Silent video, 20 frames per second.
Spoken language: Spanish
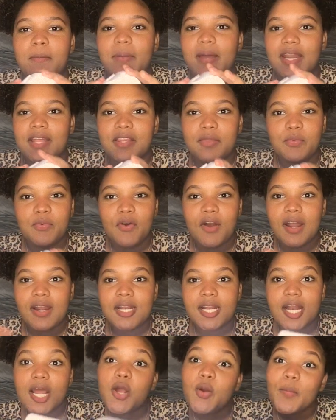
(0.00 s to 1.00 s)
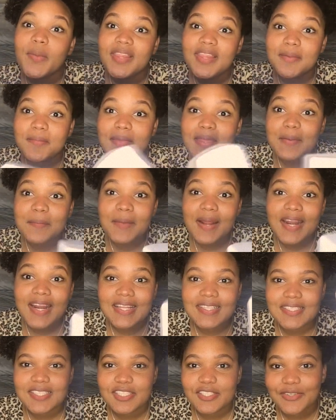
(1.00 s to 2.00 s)
para dibujarle la comida a mi hermana ha
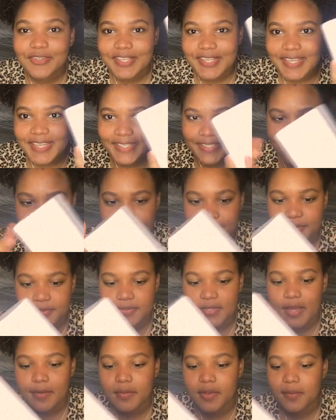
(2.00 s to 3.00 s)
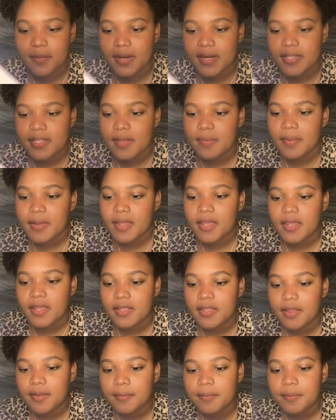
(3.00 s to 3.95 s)
sido esto, a mi hermanita pequeña.